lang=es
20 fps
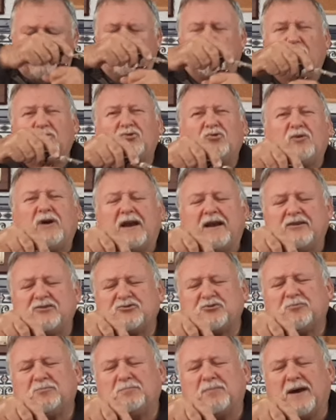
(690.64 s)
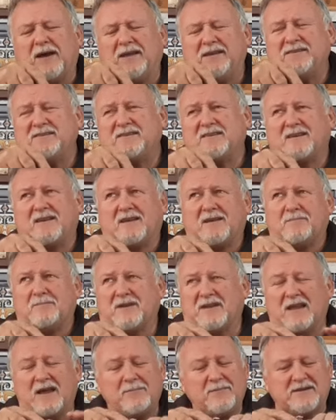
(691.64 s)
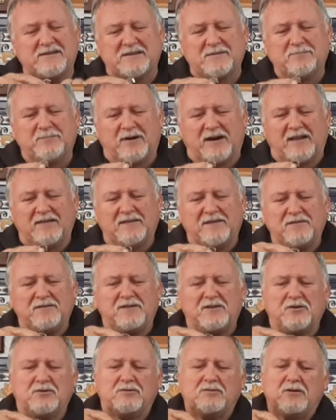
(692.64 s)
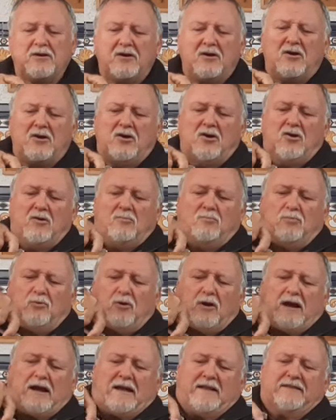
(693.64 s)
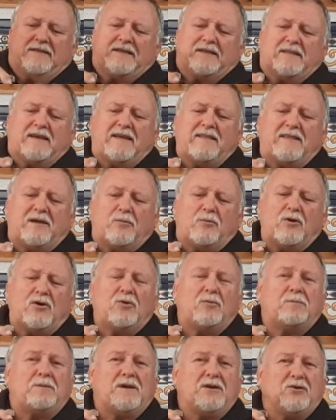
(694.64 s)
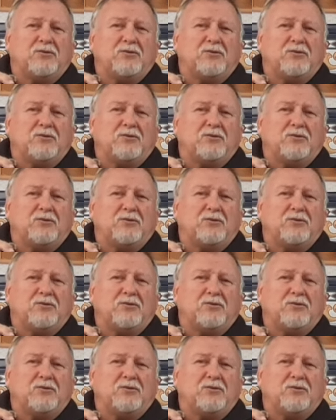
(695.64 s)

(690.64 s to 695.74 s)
Portugal es un país que me llama siempre la atención por la cantidad de buenos